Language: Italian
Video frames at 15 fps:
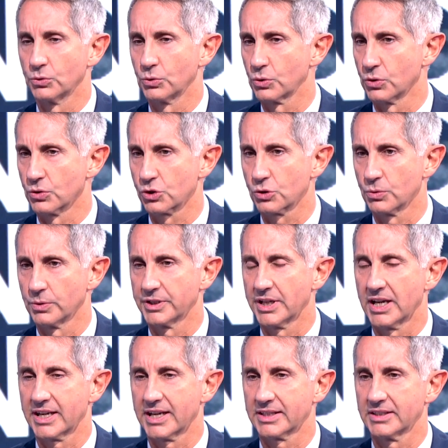ad un consumo
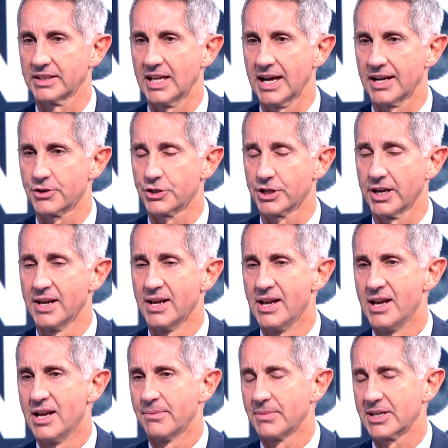della
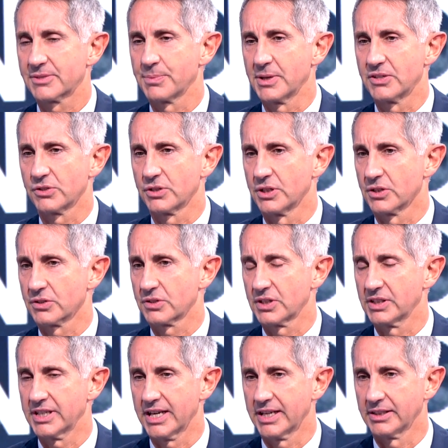cartilagine, ma spesso i
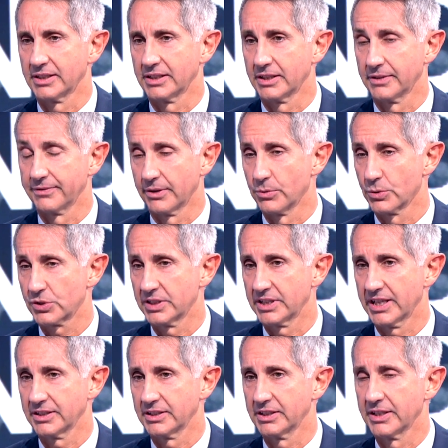nostri tenni, i famosi
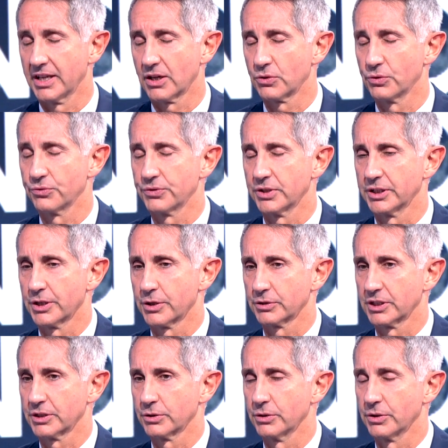tenni della cuffia dei
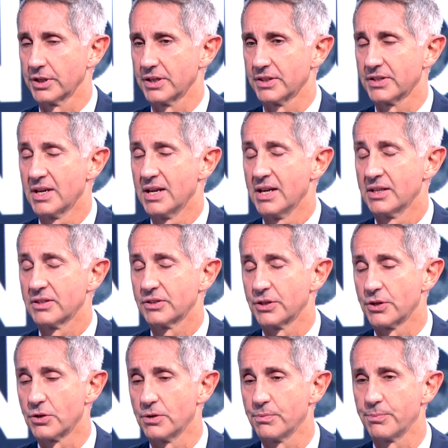rotatori, si
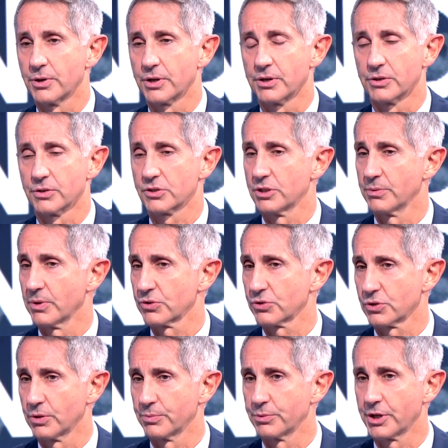rompono e non si
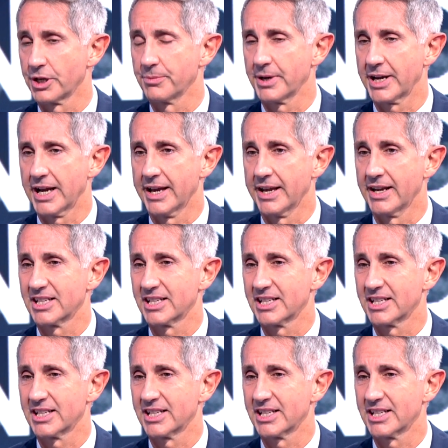possono più riparare.